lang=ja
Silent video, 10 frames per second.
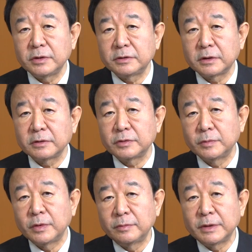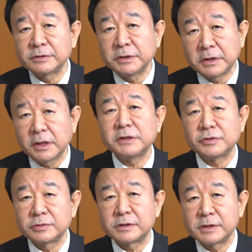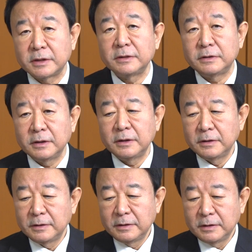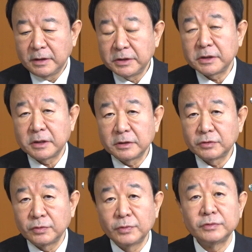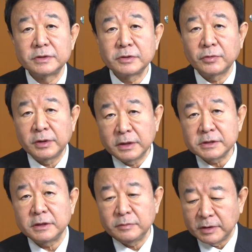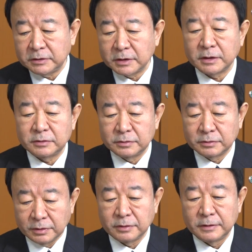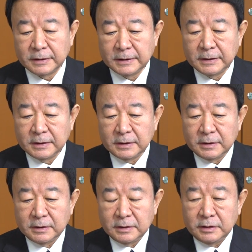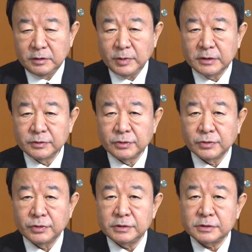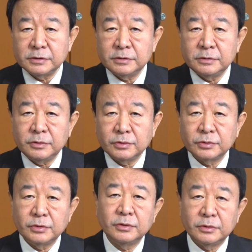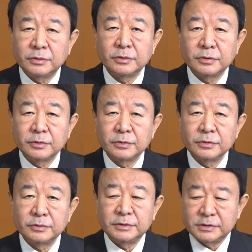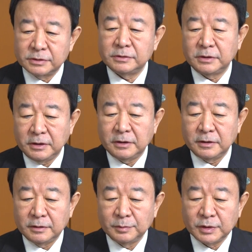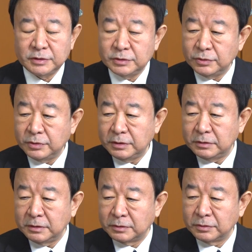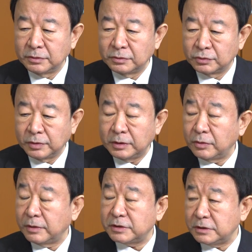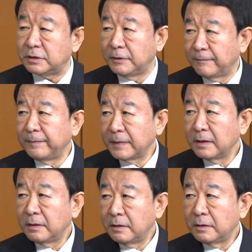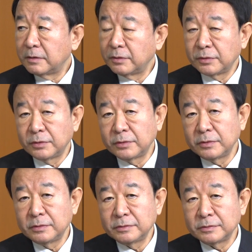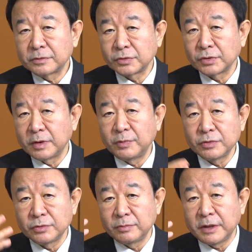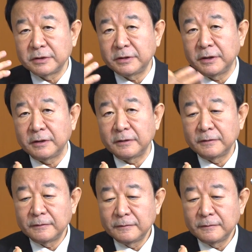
んでいただくのも、まあ、そんな長い小説じゃないんでありかなと思うんです。これなぜ今言ったかというと今あの皇室のことについて、まあ、非常にあのトゲトゲしいこのことが僕の周りで